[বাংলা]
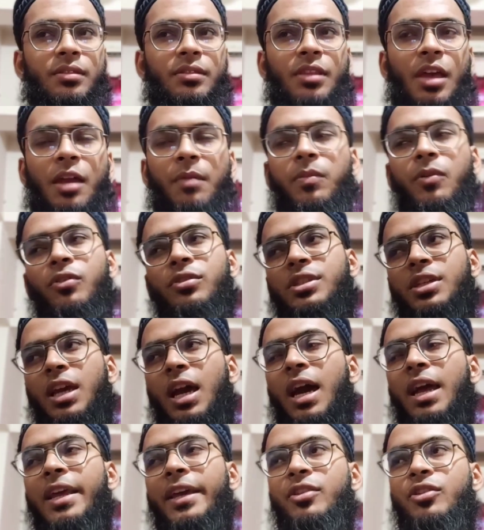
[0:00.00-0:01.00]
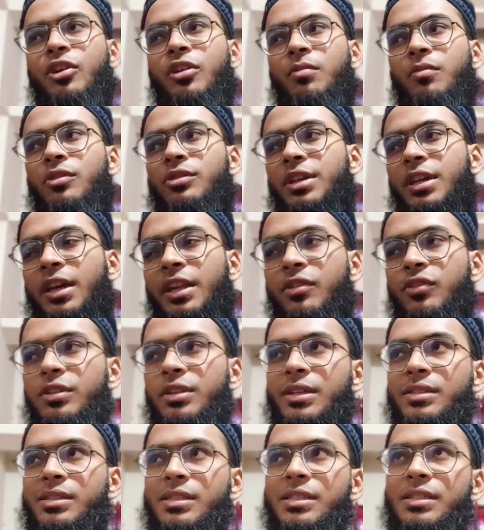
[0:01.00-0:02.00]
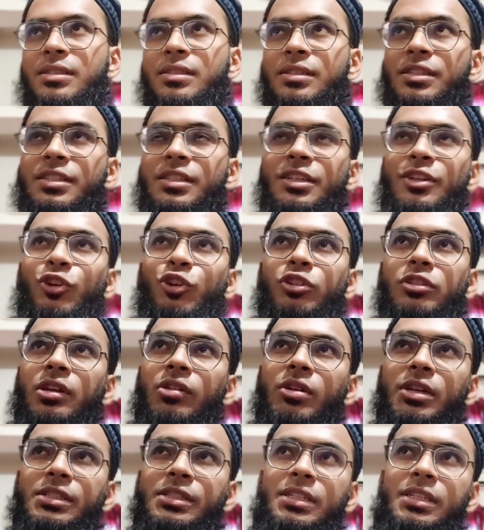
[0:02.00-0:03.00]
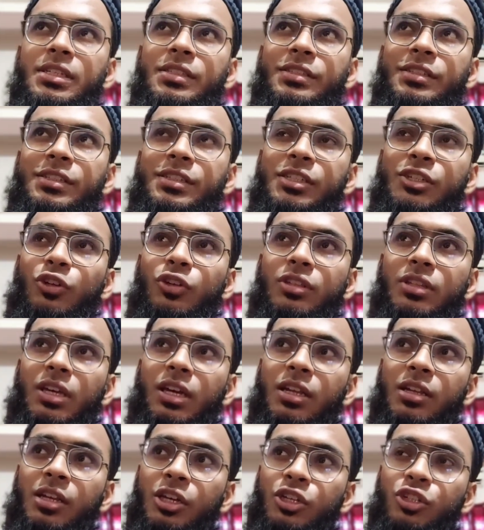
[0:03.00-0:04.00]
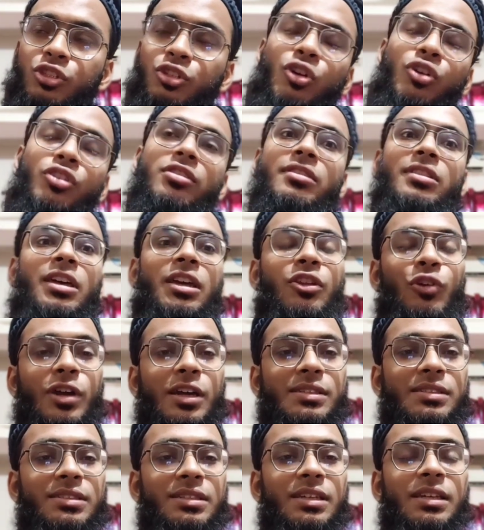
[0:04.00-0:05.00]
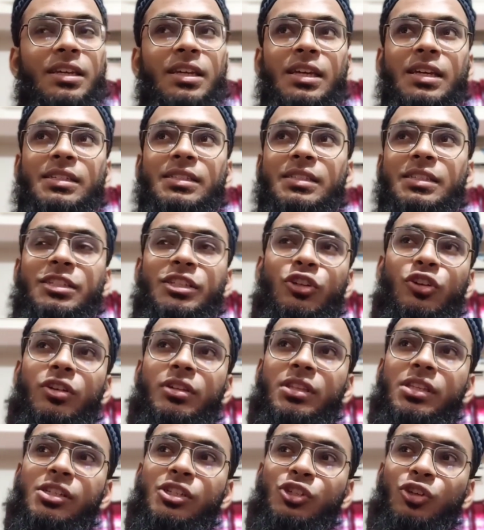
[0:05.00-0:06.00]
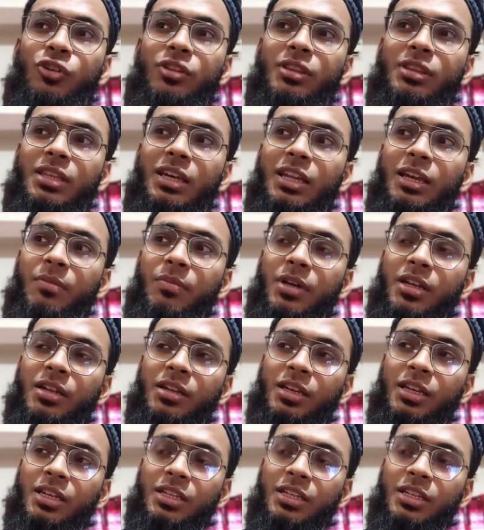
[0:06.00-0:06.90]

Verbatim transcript: তারপর হচ্ছে আরেক ধর্ম যেখানে হইতাছে সৃষ্টিকর্তাও আছে সৃষ্টিকর্তার সন্তানও আছে সৃষ্টিকর্তার সন্তান আবার